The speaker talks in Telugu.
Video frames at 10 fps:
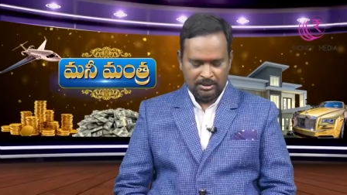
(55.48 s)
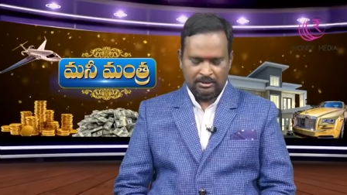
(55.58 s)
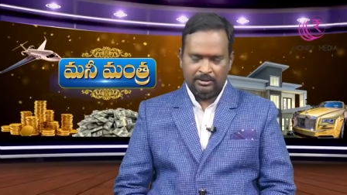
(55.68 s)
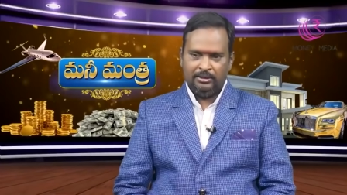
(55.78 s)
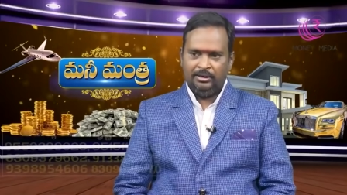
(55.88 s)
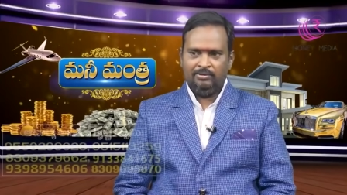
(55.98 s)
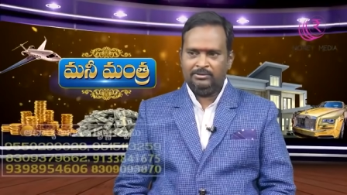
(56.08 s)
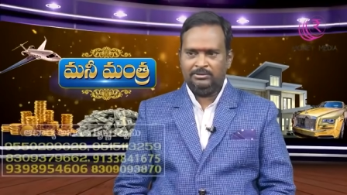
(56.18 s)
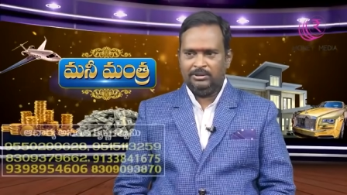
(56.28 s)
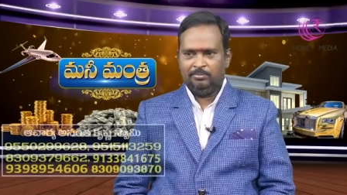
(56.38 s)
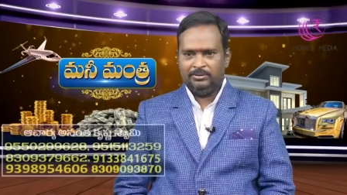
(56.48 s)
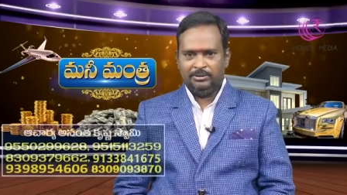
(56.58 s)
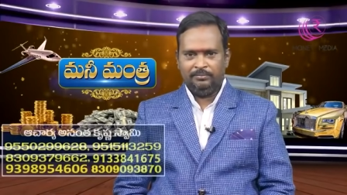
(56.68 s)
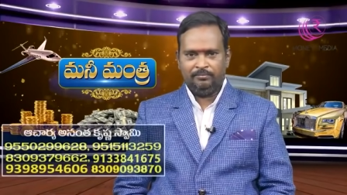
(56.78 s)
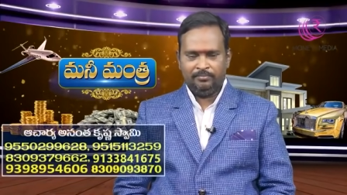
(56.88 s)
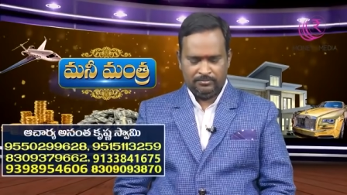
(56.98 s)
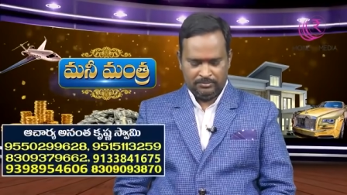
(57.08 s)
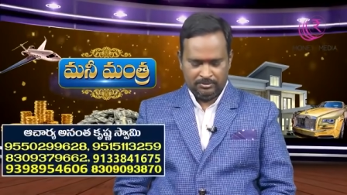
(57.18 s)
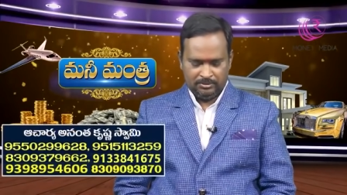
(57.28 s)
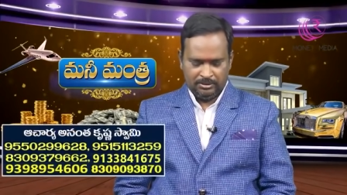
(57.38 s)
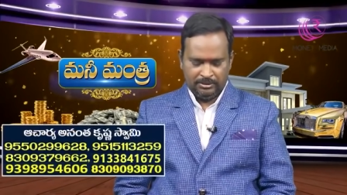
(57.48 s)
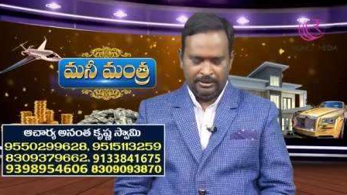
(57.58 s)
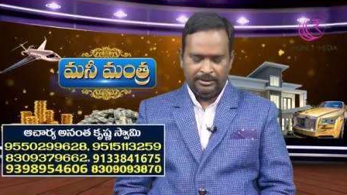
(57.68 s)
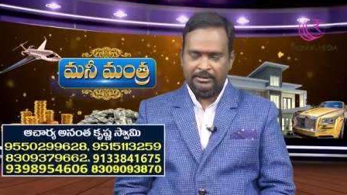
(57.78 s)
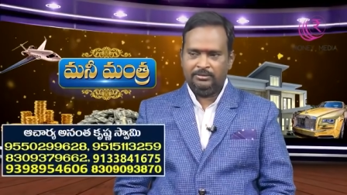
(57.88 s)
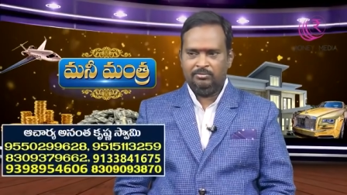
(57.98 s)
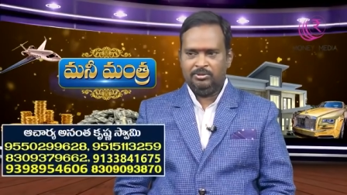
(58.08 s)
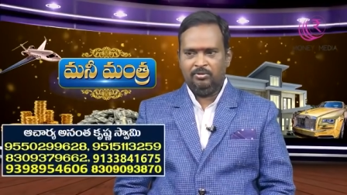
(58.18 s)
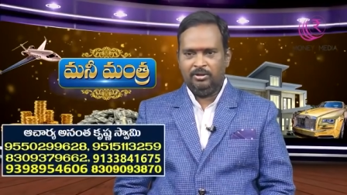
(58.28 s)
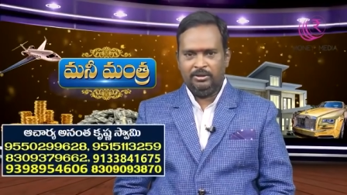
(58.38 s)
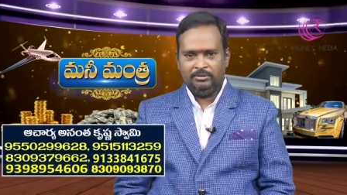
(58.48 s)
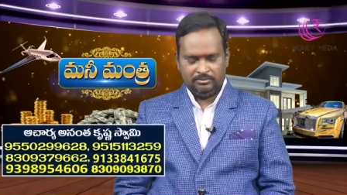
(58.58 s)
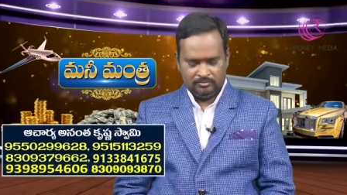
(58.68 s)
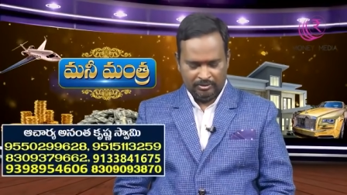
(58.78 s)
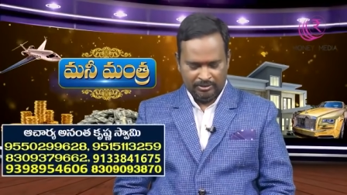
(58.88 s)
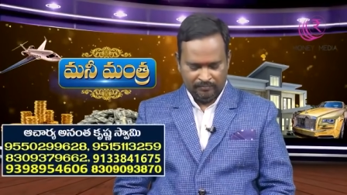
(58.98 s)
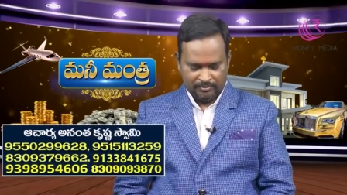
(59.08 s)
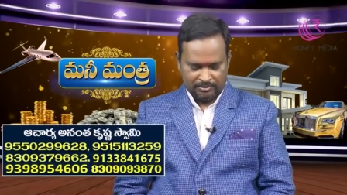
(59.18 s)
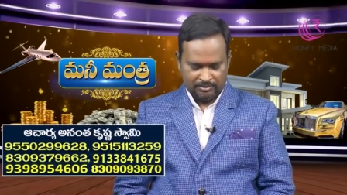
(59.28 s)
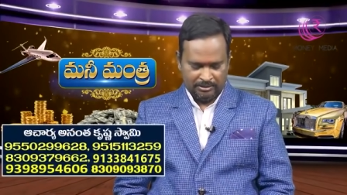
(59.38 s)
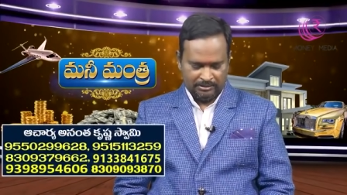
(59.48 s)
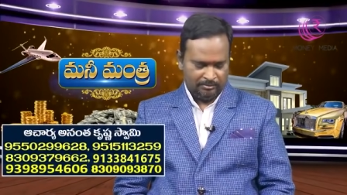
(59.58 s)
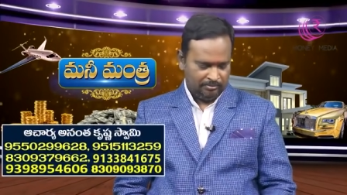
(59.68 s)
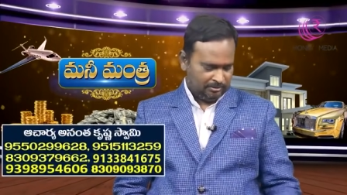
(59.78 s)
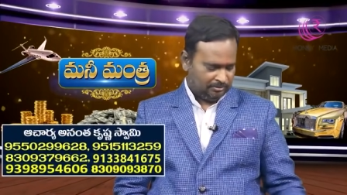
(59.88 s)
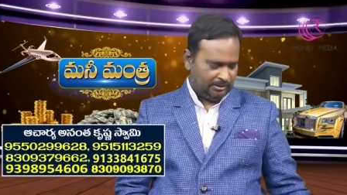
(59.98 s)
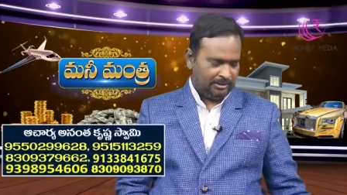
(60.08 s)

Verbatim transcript: అలాగే లెవెన్త్ తిరుపతి ఎయిటీన్త్ విజయవాడ ట్వంటీ ఫస్ట్ హైదరాబాద్